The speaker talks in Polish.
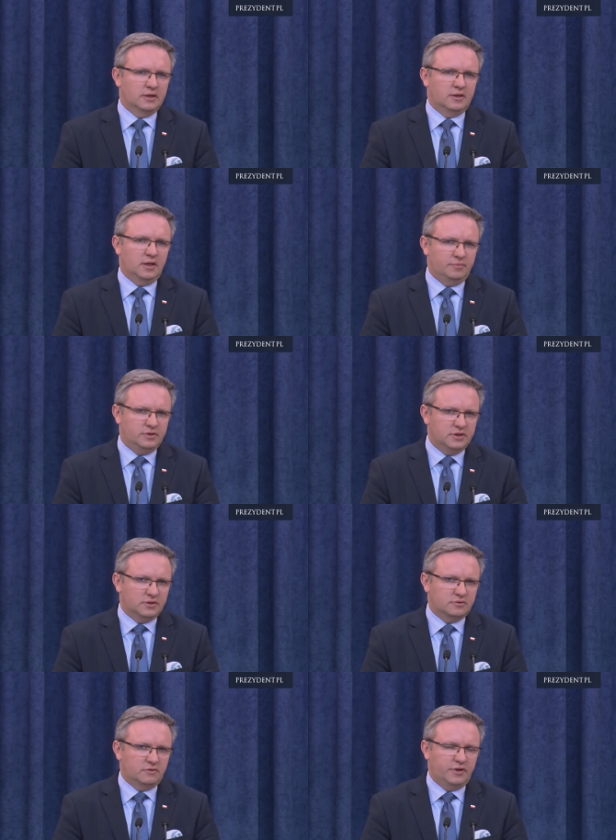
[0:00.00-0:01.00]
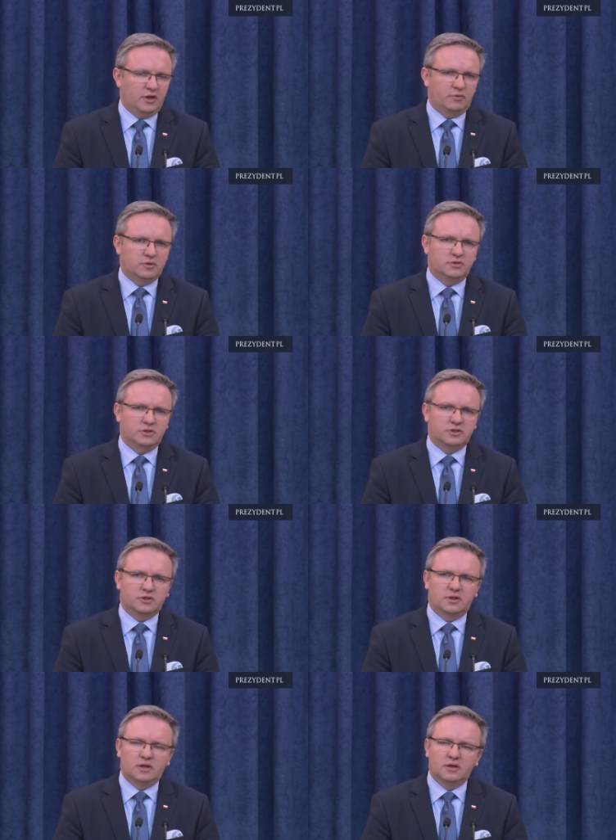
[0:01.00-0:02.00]
dla biznesu, otwierają potem
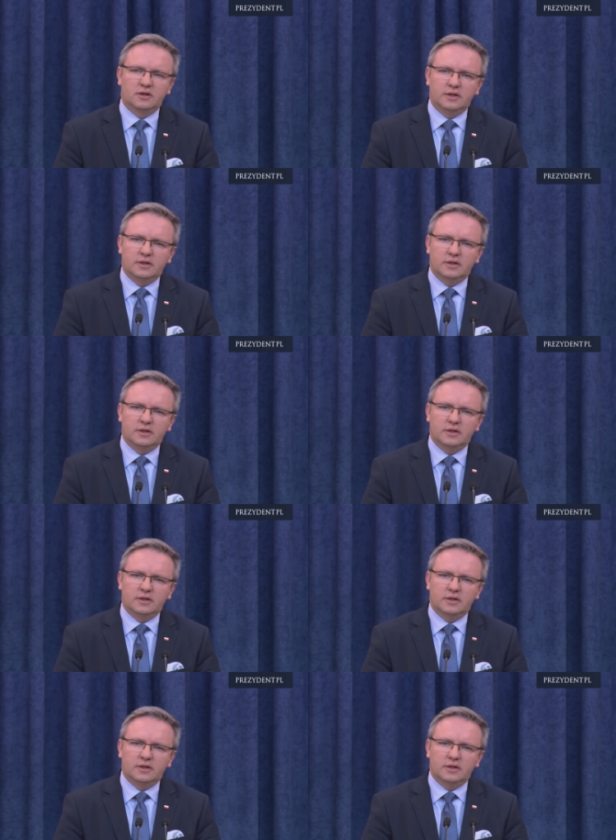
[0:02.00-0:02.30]
ścieżkę dla